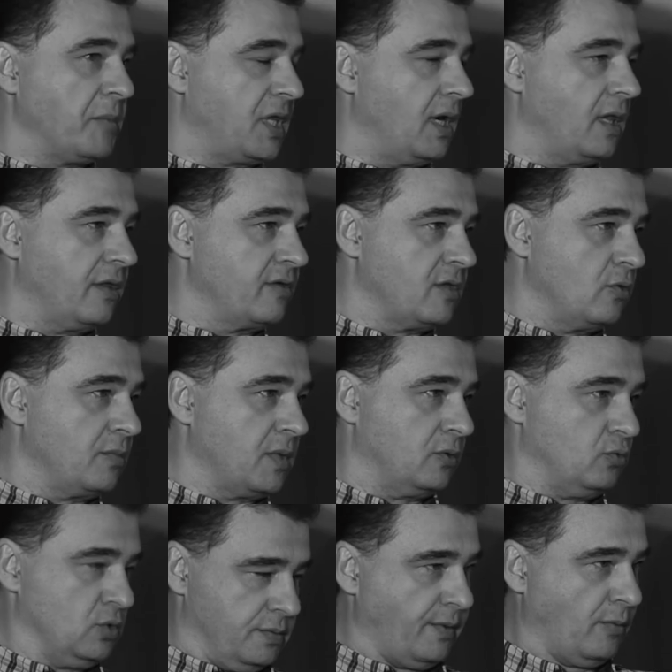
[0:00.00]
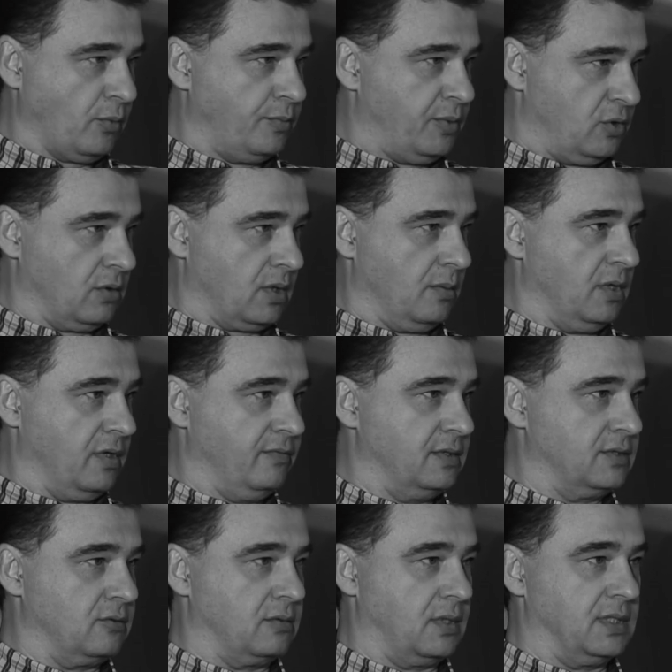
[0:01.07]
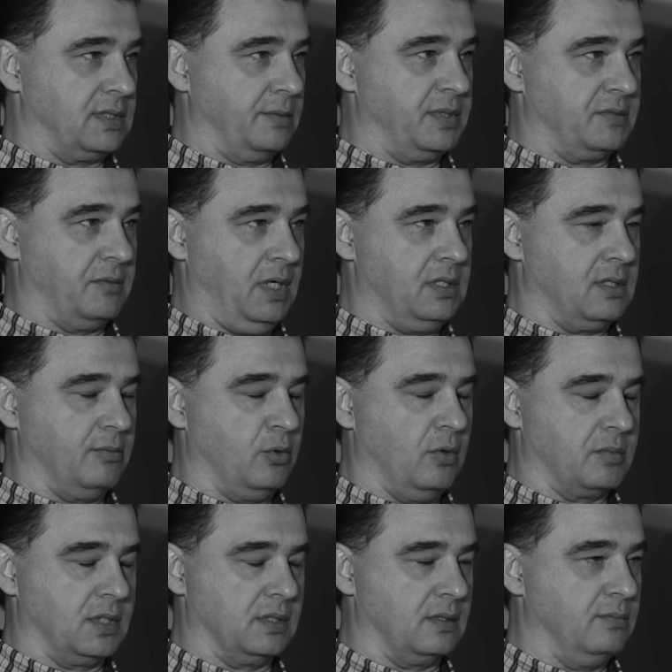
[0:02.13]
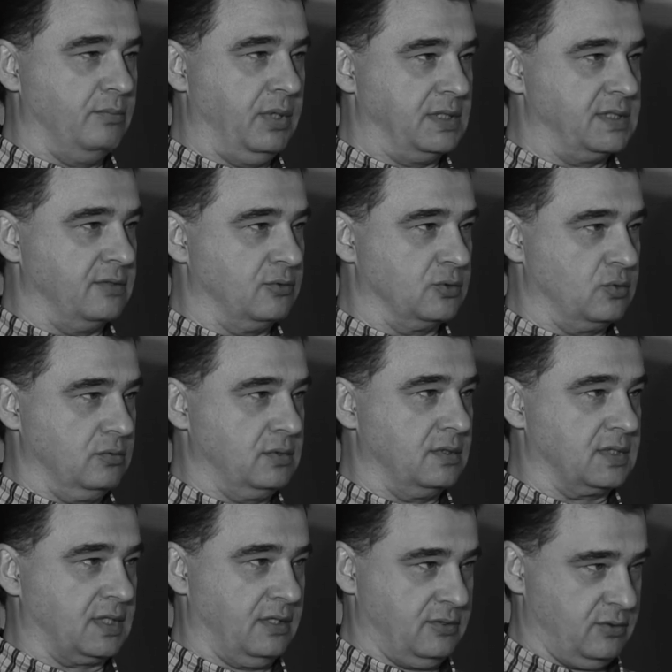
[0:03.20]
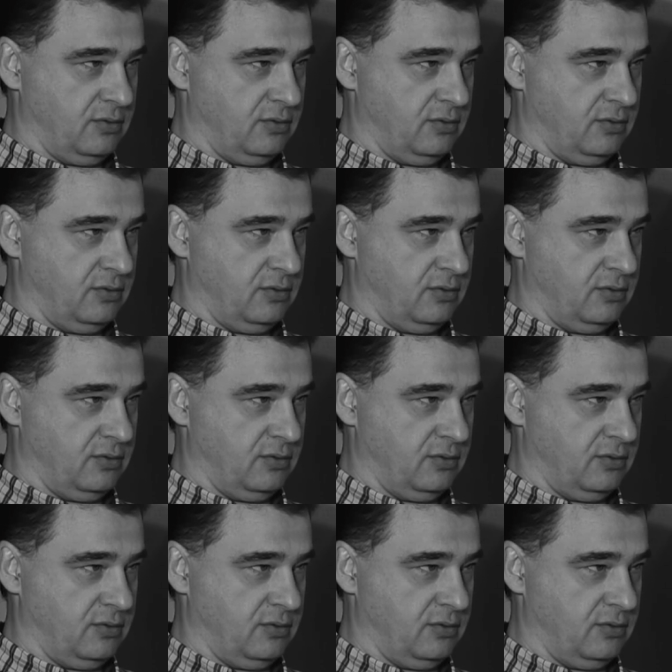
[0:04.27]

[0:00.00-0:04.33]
материаловедению у меня тоже, по-моему, пятерка была в институте. Если посмотреть диплом где-то, пыль с него сдуть, скорее